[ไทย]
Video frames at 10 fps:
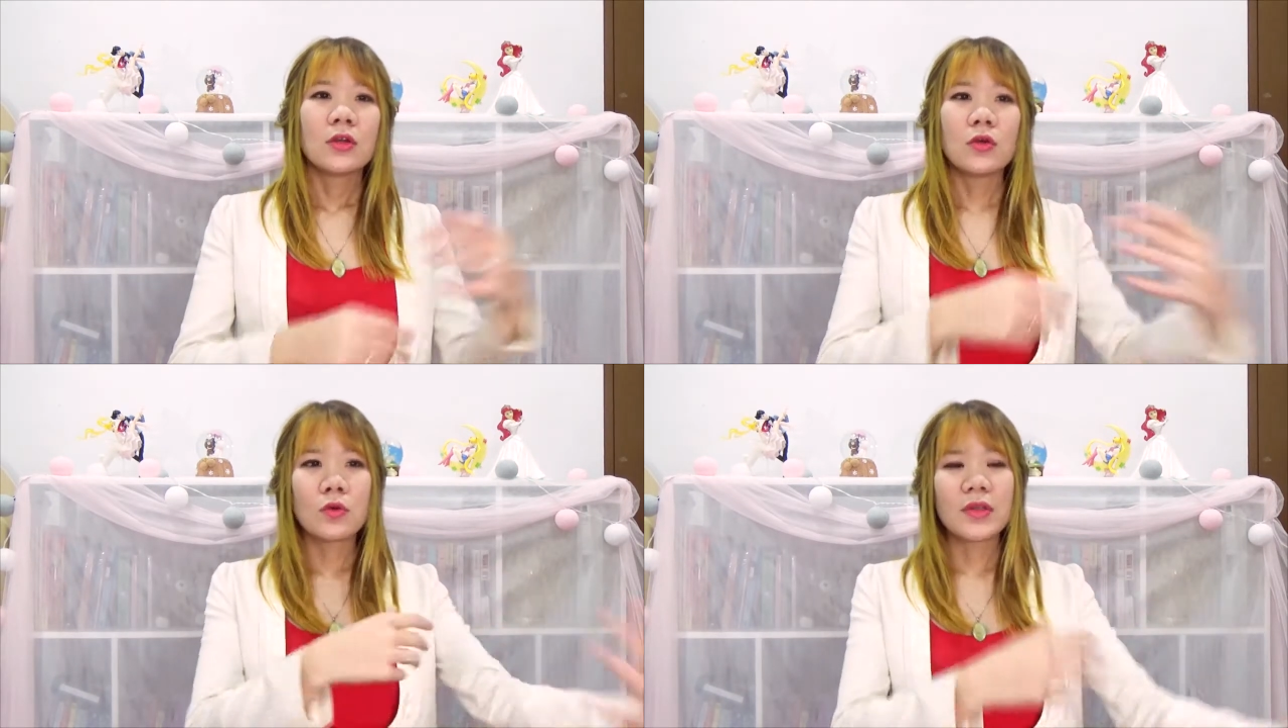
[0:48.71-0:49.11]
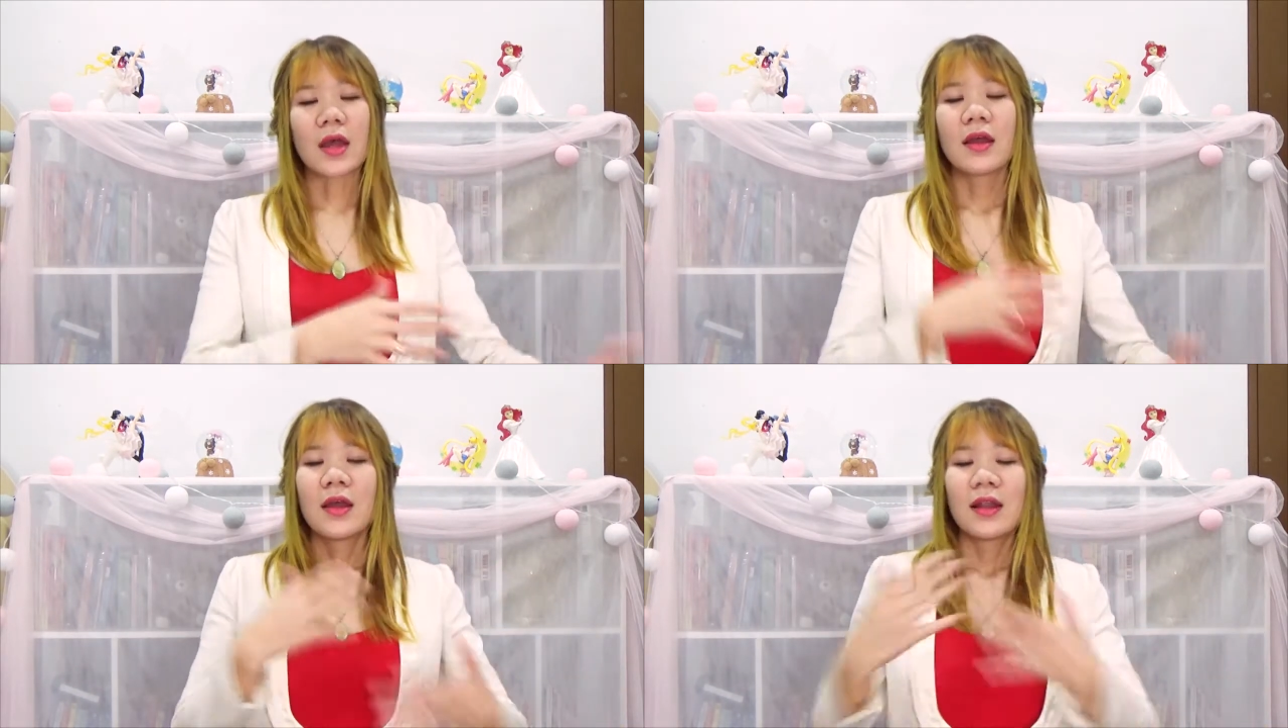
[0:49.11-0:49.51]
ดูจา
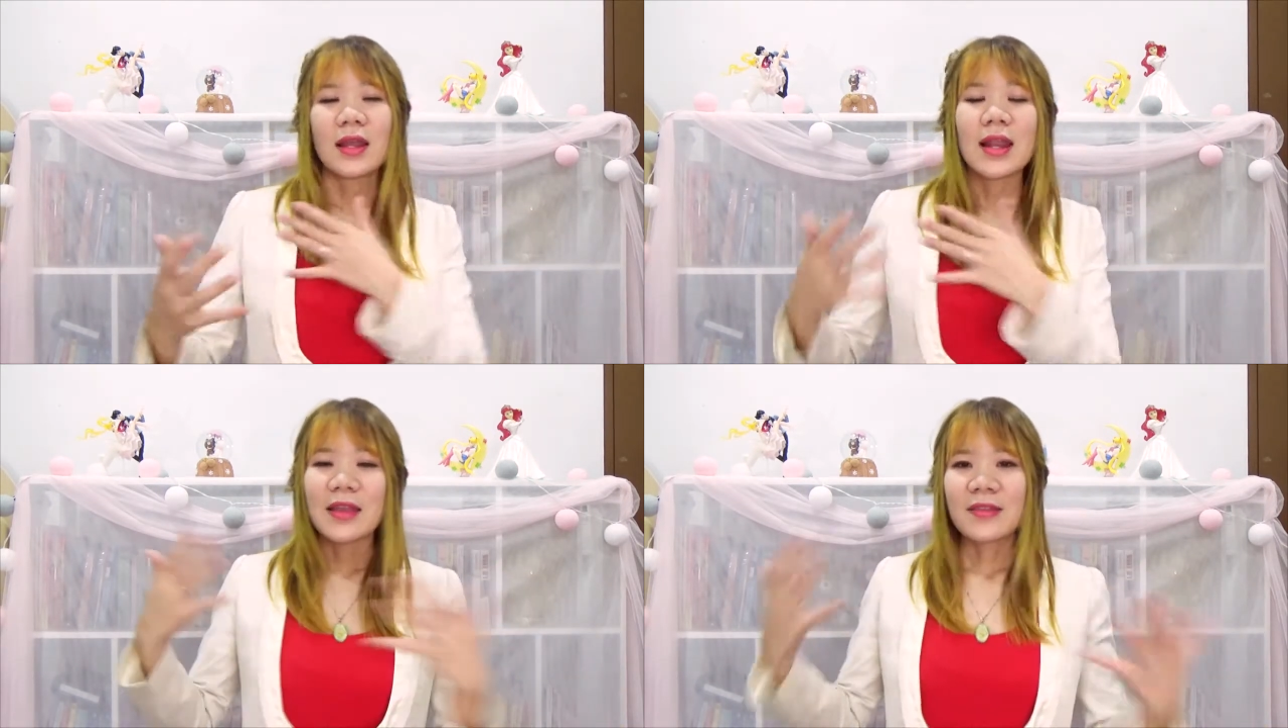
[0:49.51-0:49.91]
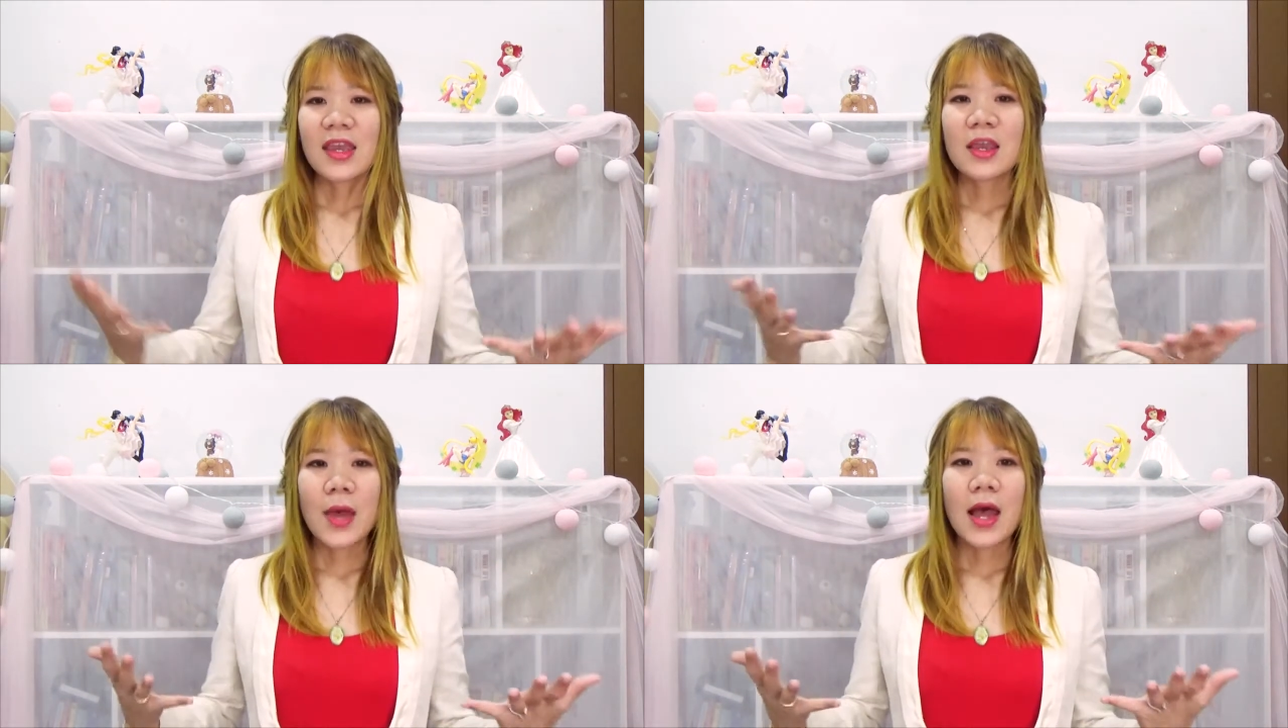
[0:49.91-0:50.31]
กหลายๆ
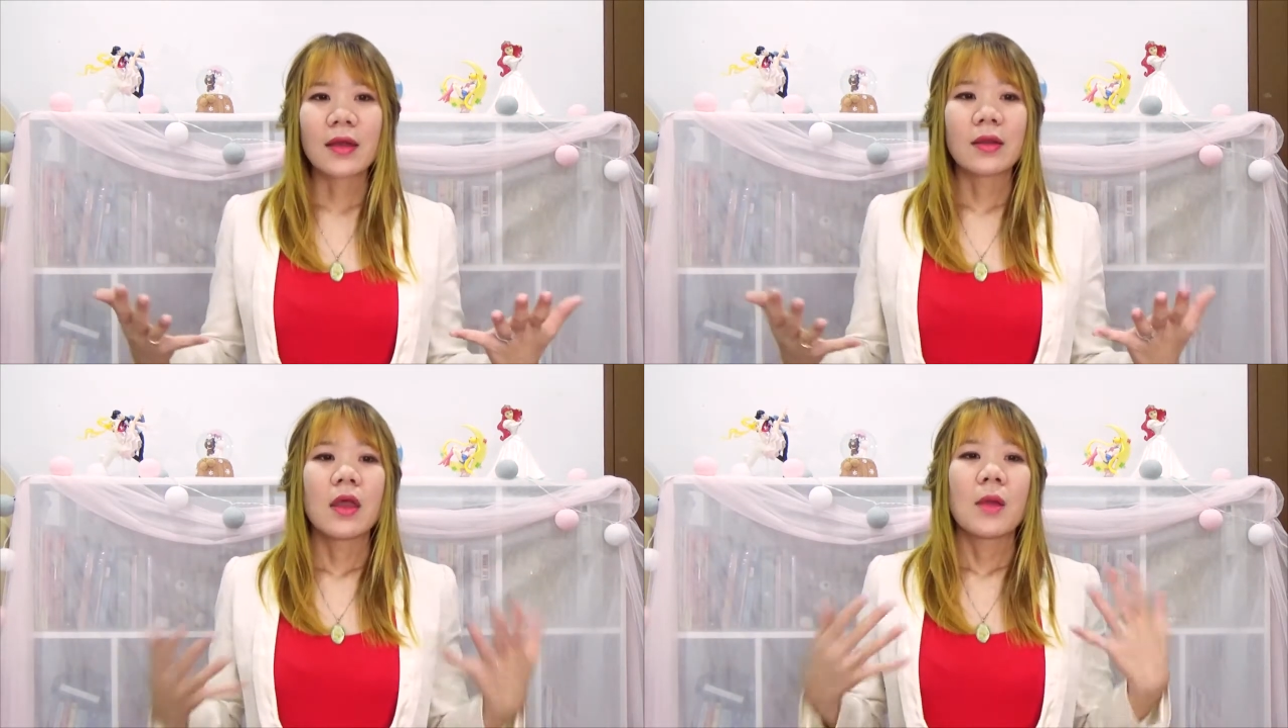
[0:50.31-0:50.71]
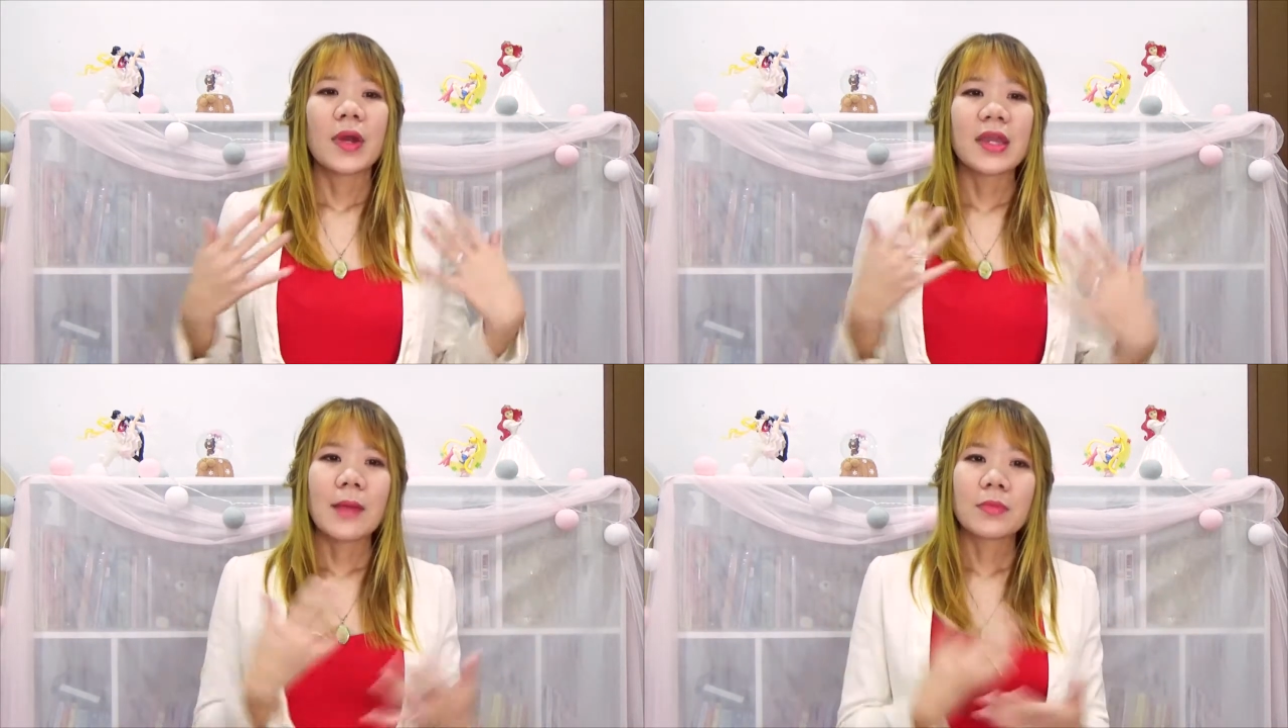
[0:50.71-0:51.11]
ที่บ้าง พ
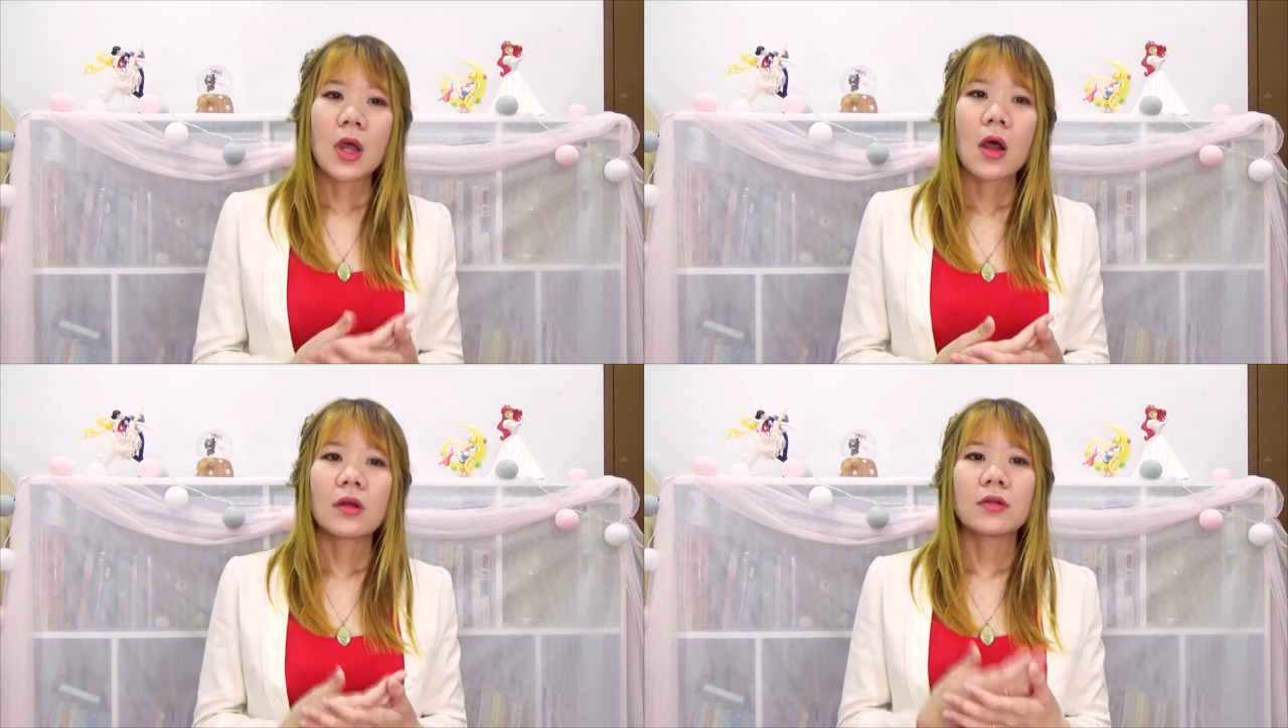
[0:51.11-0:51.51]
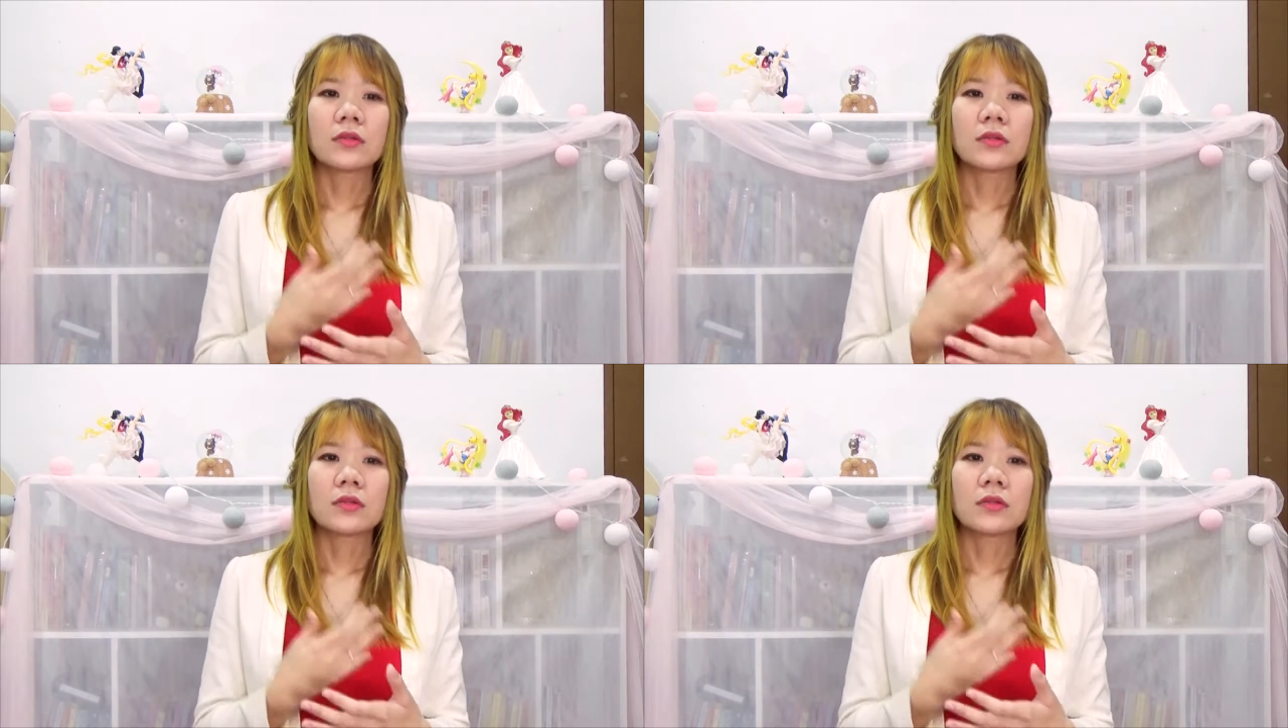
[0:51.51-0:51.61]
ยายามท่อง